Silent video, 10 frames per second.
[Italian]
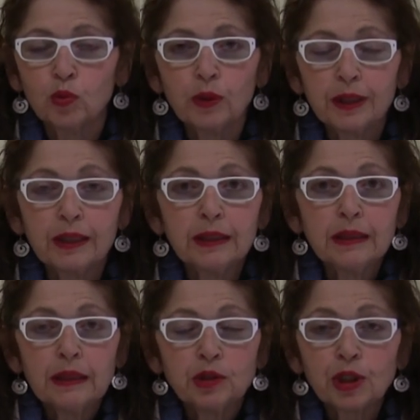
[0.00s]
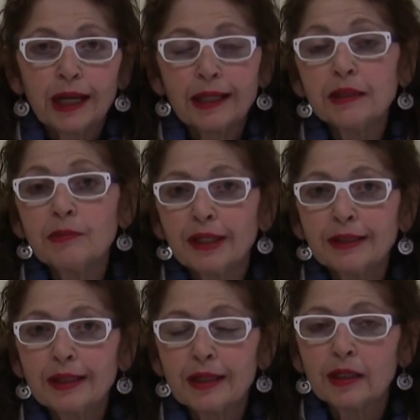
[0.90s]
quindi cercare di
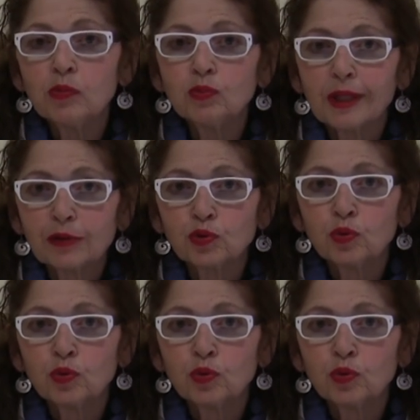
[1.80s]
mantenere un tasso